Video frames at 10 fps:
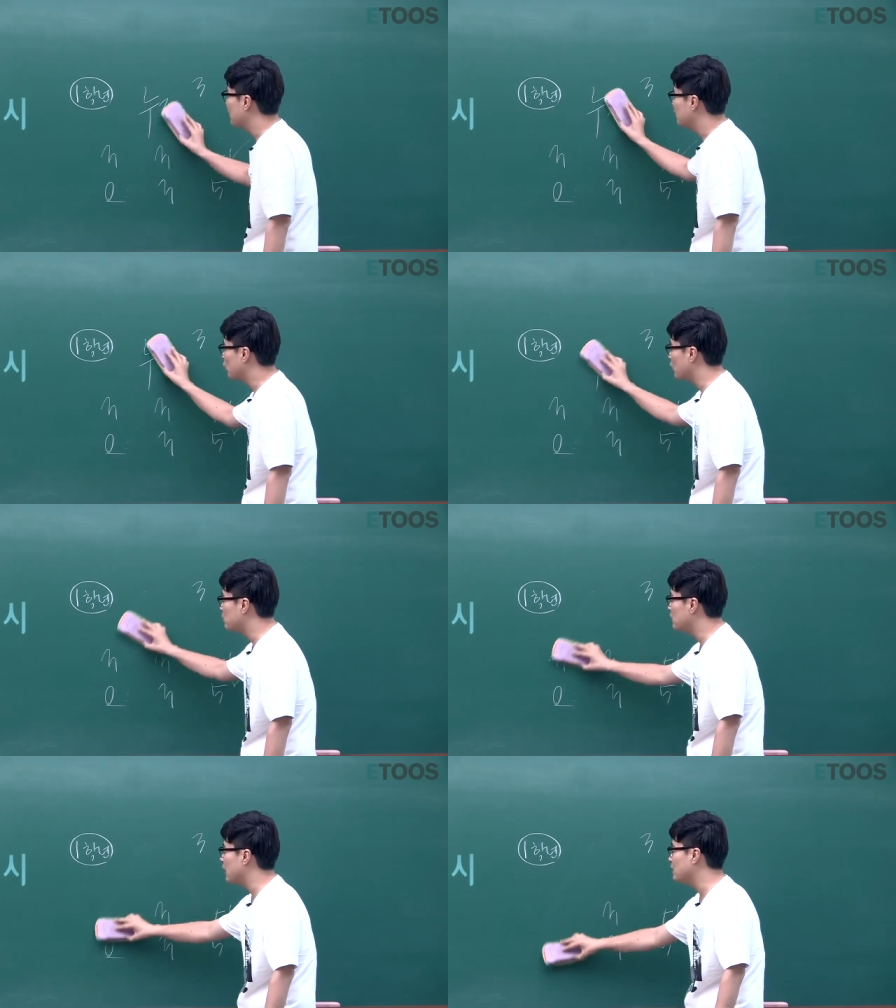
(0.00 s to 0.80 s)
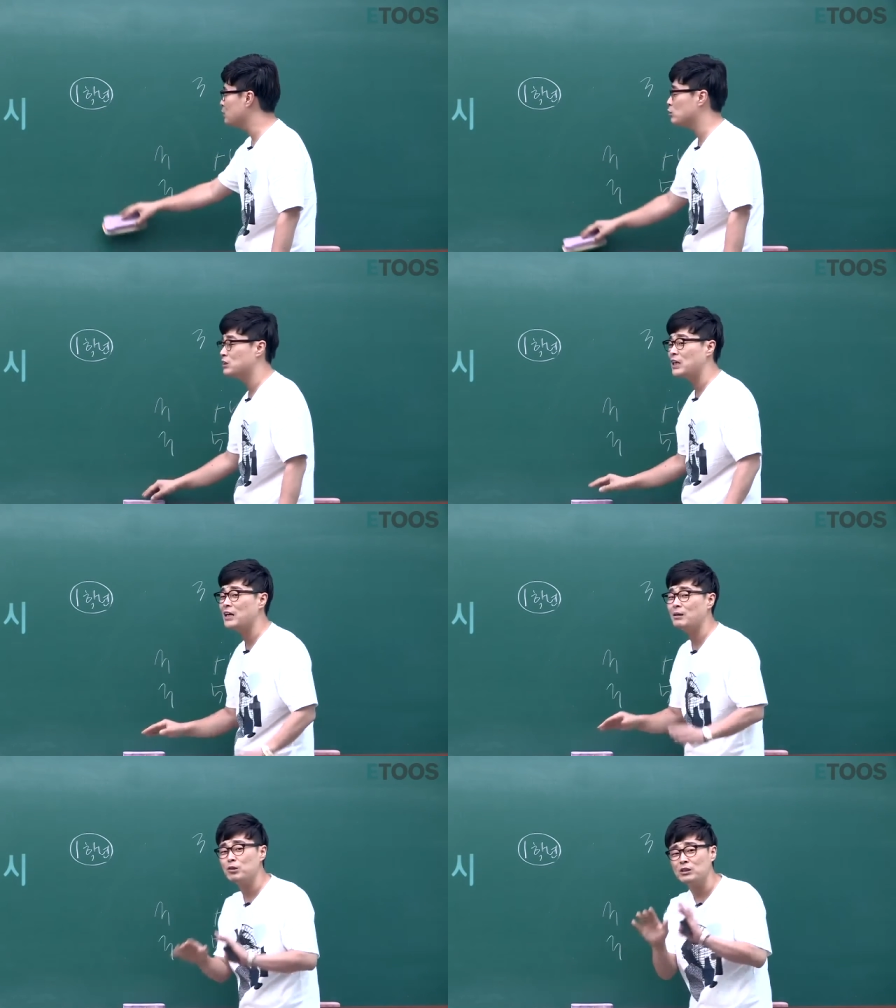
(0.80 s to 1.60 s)
여러분은 내신으로
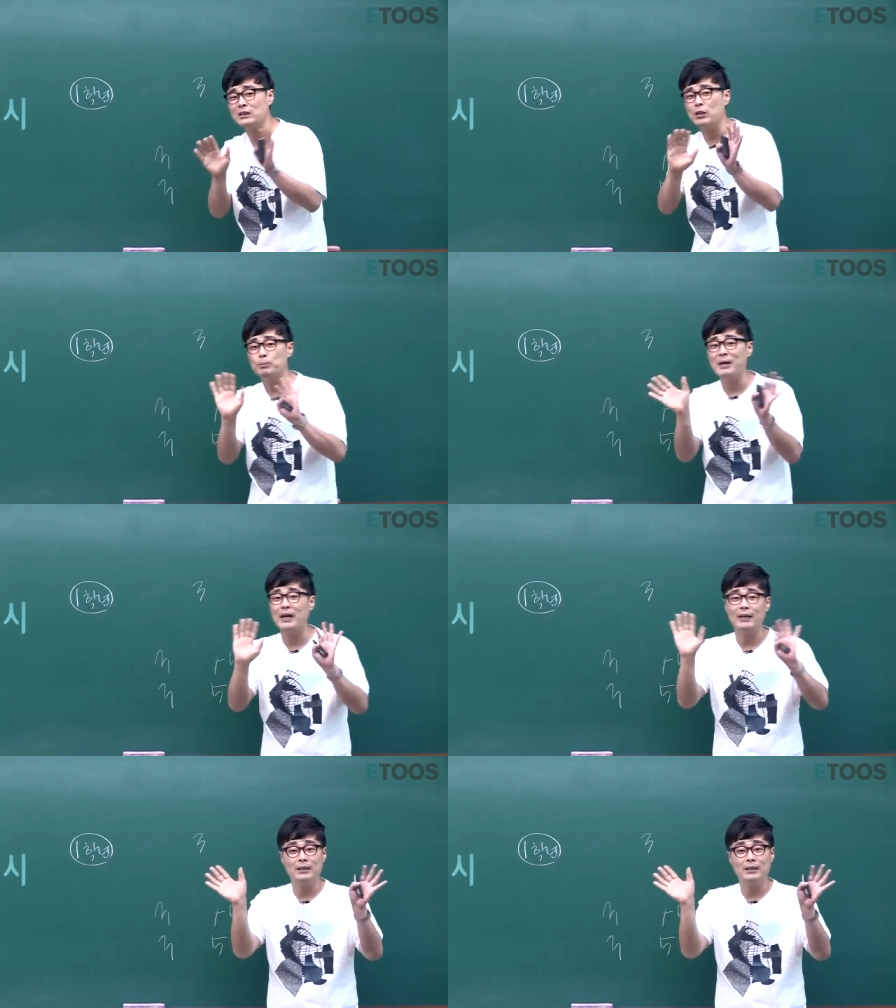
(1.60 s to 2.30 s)
스카이 스이 굿바이.